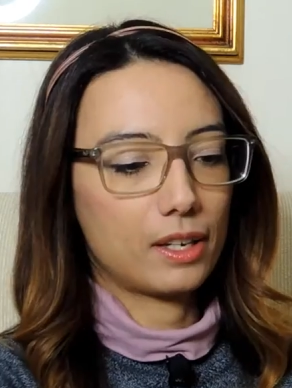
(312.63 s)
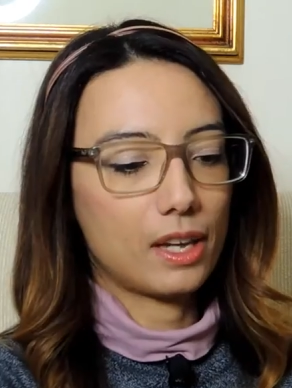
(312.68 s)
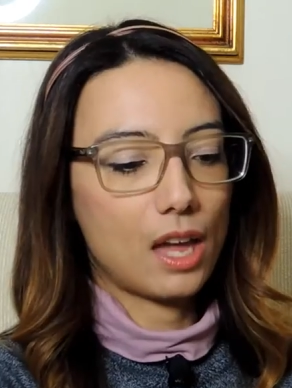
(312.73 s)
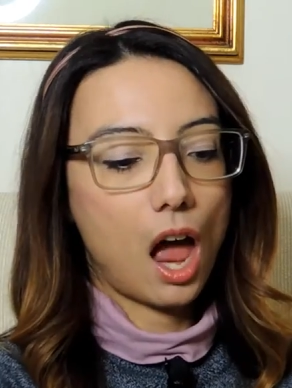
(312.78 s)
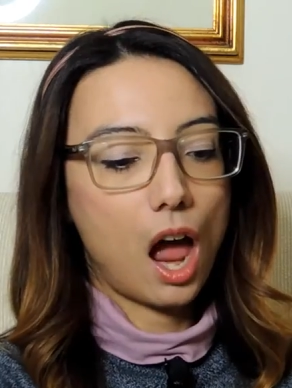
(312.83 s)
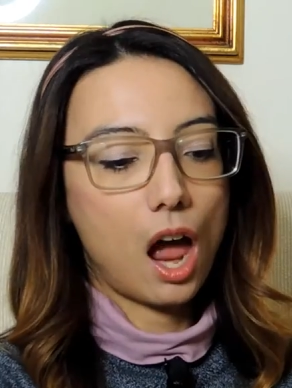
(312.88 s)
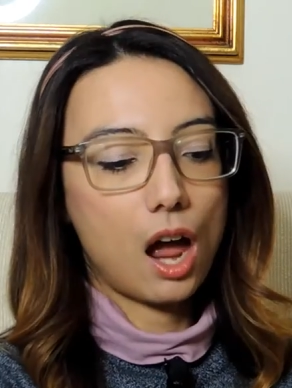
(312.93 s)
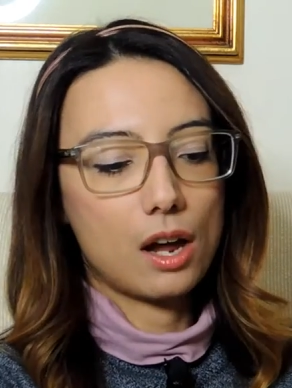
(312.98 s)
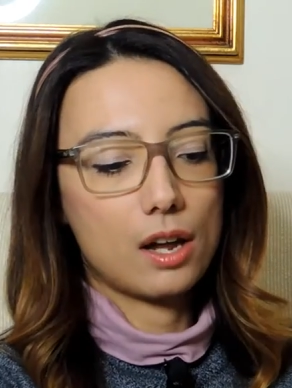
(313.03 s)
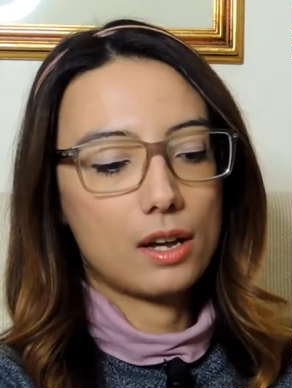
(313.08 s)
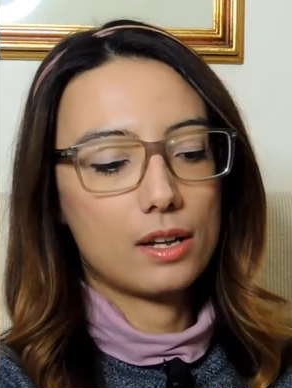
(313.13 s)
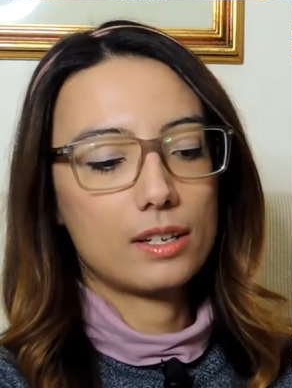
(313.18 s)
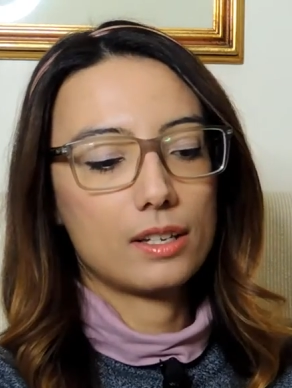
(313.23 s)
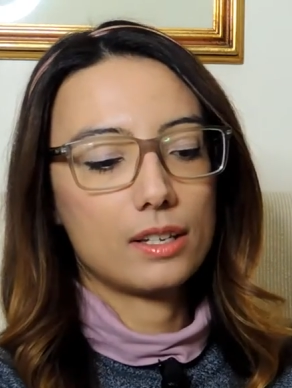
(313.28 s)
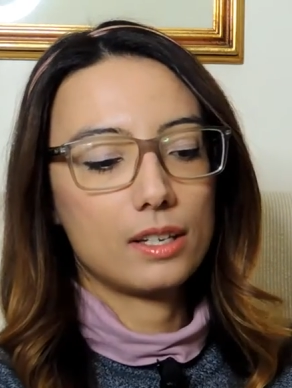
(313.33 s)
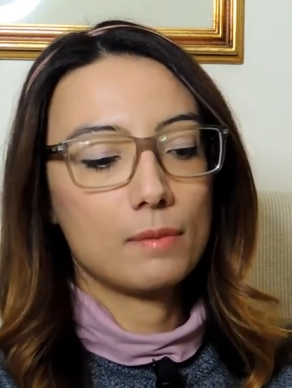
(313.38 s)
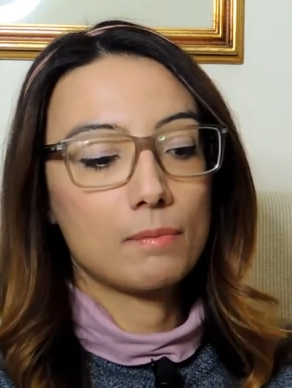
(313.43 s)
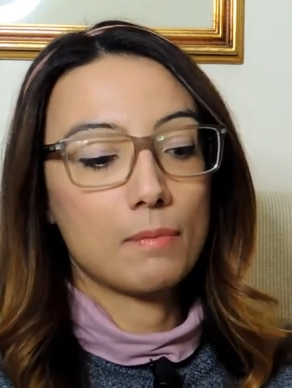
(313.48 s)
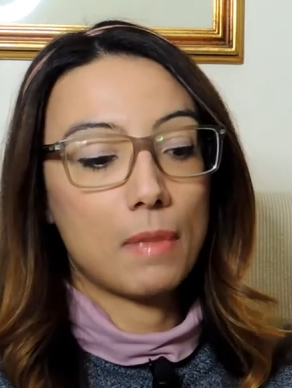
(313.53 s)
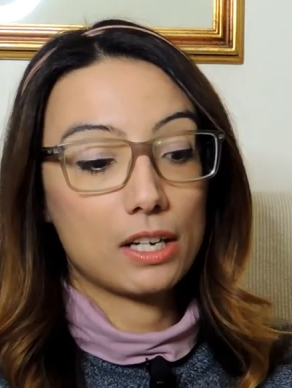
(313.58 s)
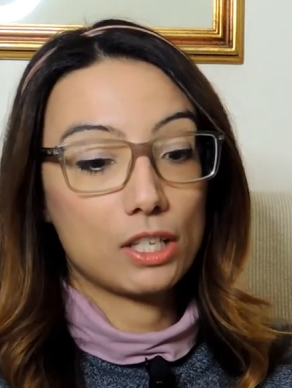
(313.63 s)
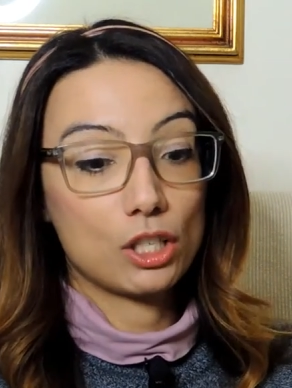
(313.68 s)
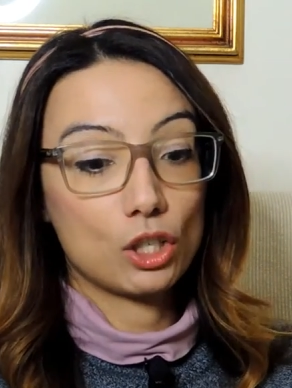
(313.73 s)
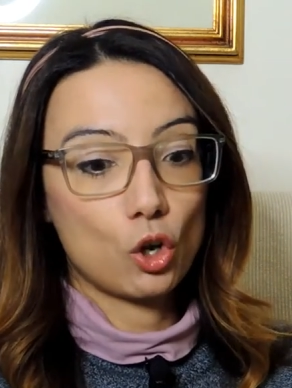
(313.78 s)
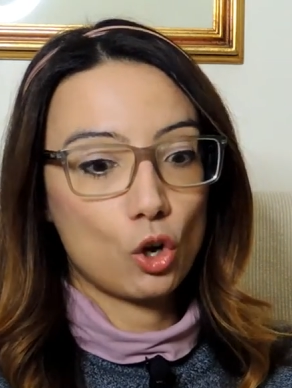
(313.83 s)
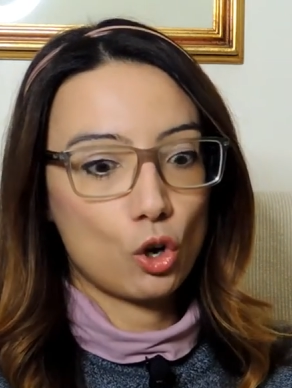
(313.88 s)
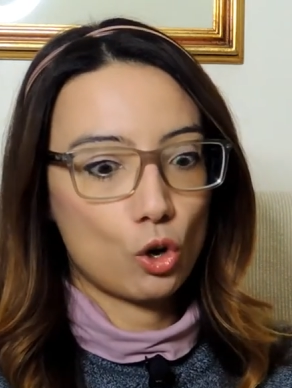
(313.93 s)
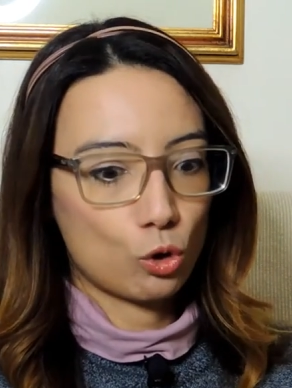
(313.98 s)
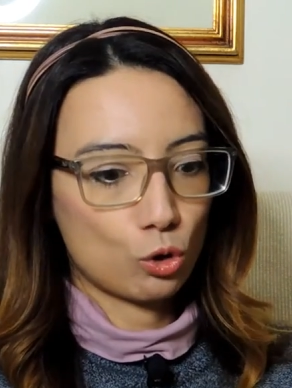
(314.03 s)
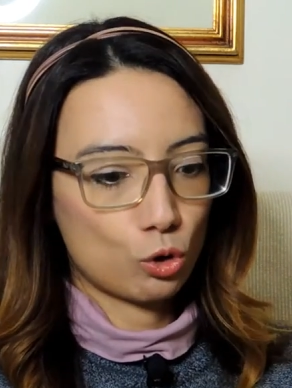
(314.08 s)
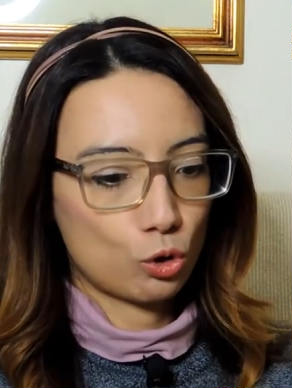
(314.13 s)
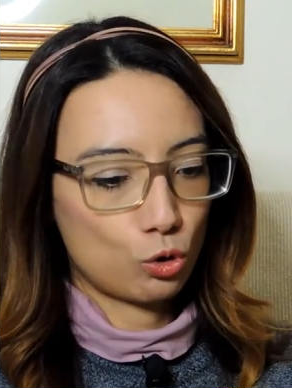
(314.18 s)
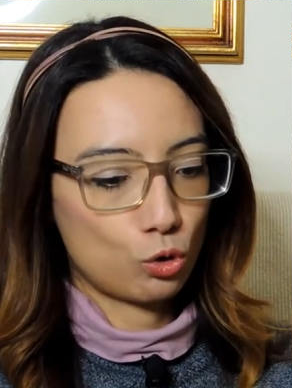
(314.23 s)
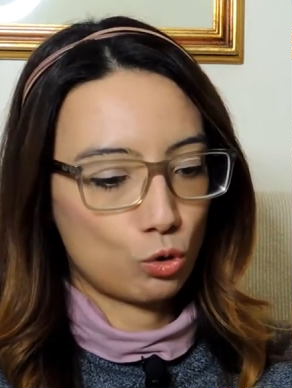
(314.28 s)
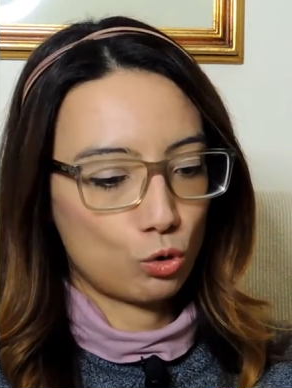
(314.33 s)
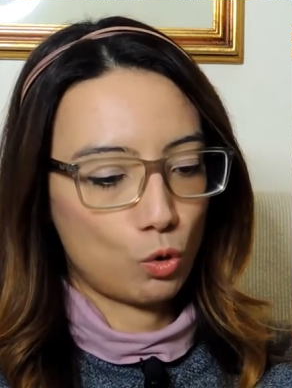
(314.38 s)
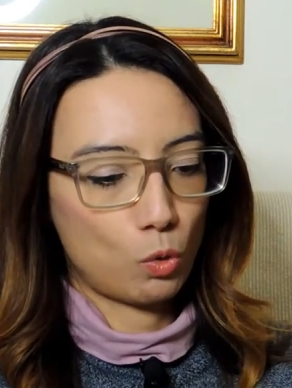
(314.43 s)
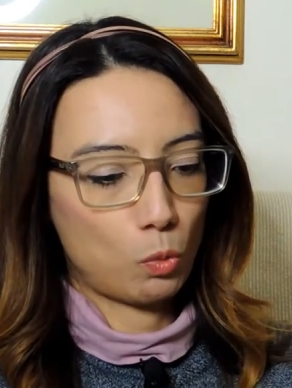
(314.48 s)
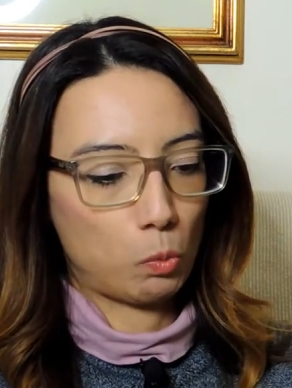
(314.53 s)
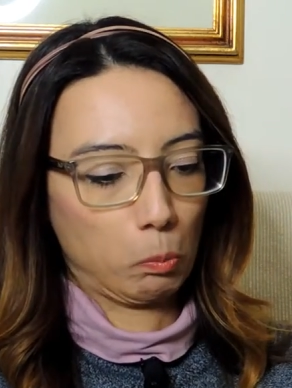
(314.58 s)
che ha il manico
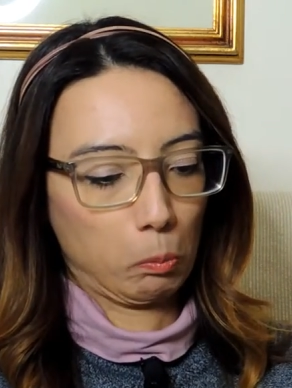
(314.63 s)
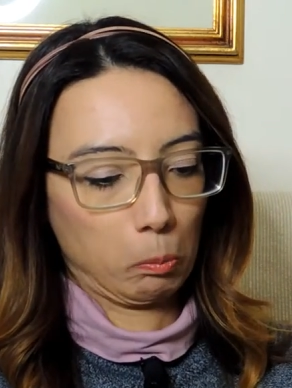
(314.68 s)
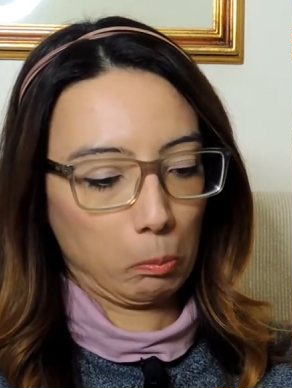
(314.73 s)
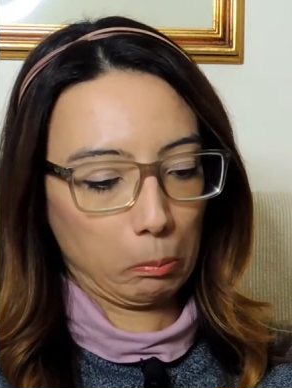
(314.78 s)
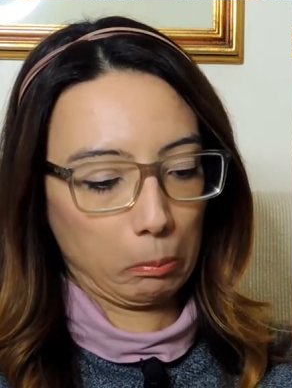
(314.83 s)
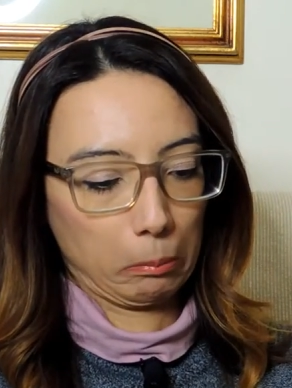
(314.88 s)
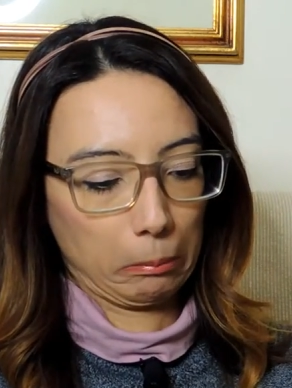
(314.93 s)
rosso.